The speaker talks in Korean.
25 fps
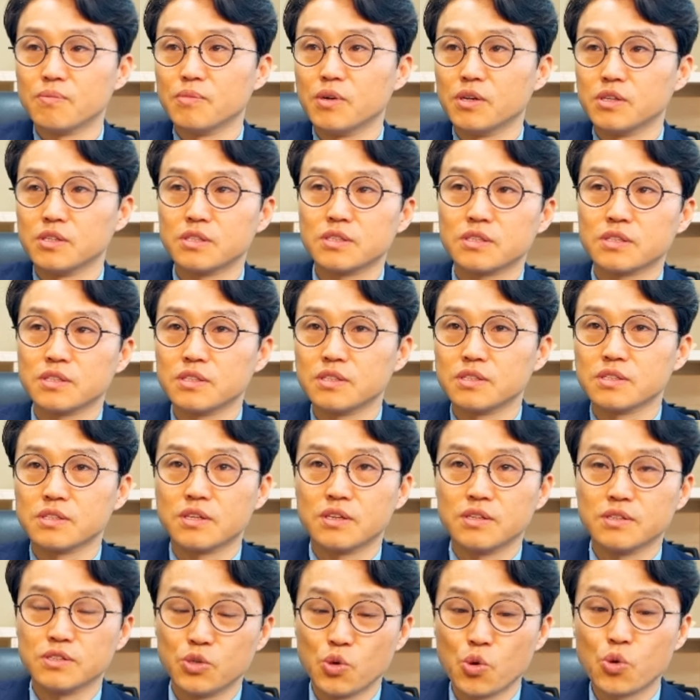뭐 이런 걸 이런
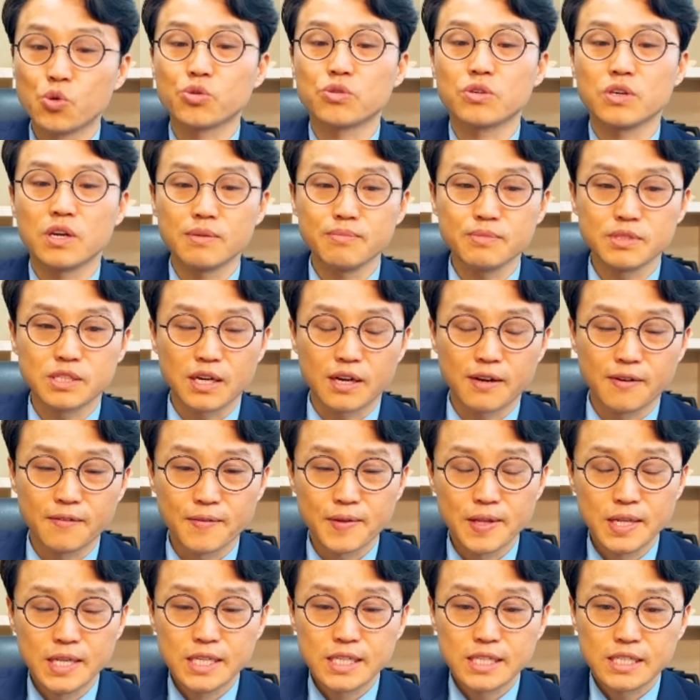걸 요구를 합니다.
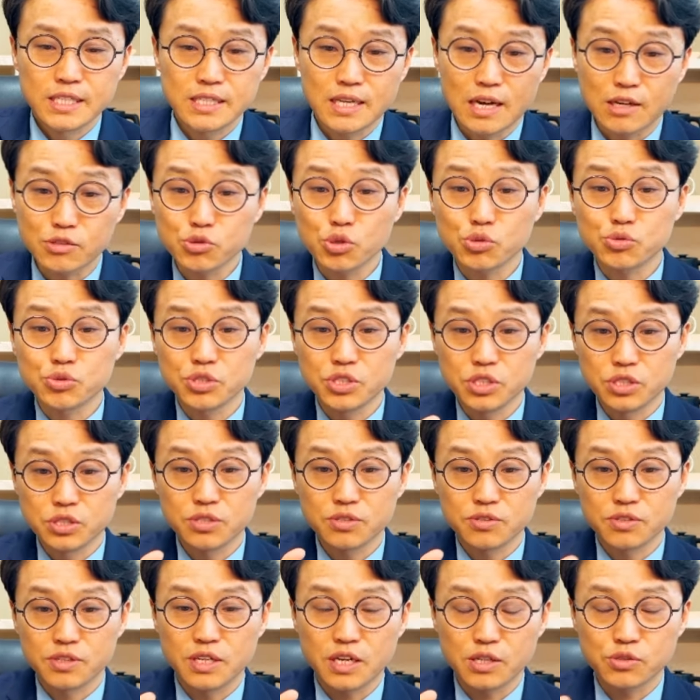약속들이
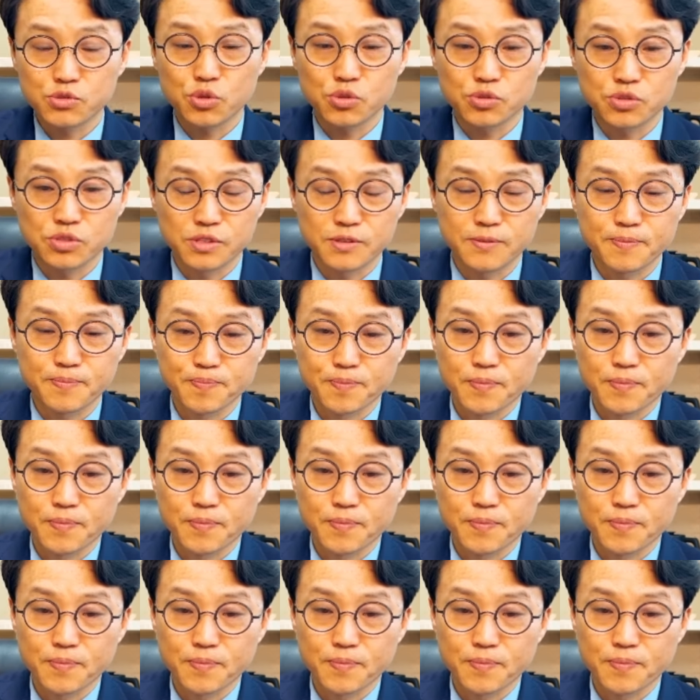있는 거예요. 약속들.